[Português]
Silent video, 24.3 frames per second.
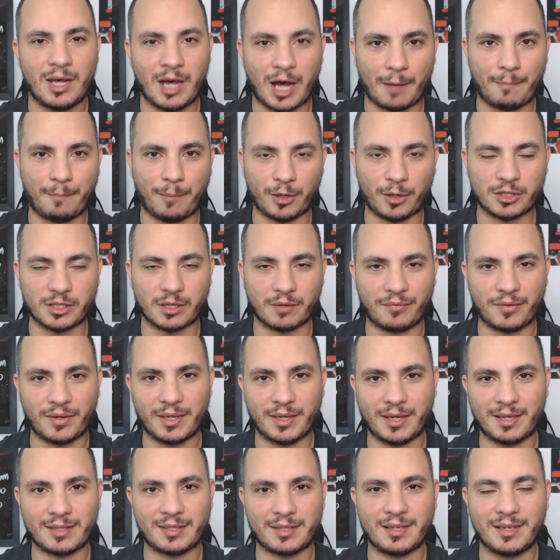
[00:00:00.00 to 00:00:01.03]
Após a
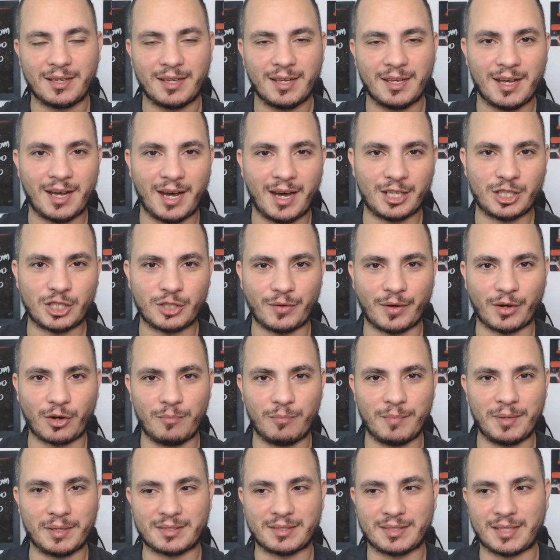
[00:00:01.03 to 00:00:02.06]
vinheta, a gente vai
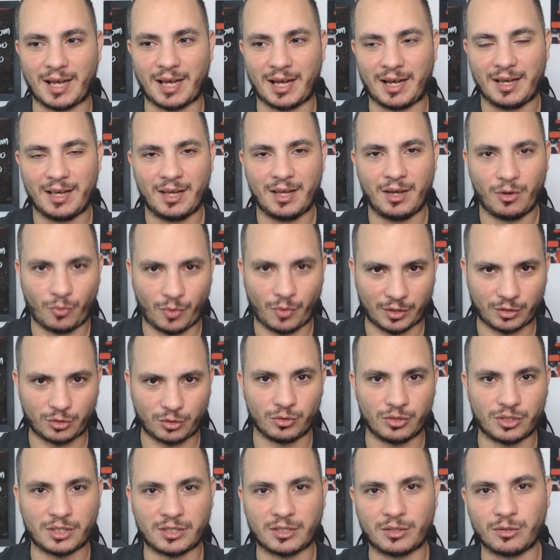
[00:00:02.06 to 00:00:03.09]
começar com as
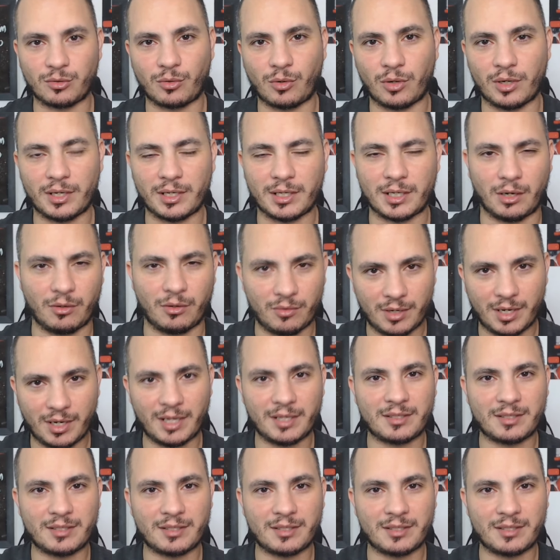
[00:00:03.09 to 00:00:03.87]
notícias do Coringão.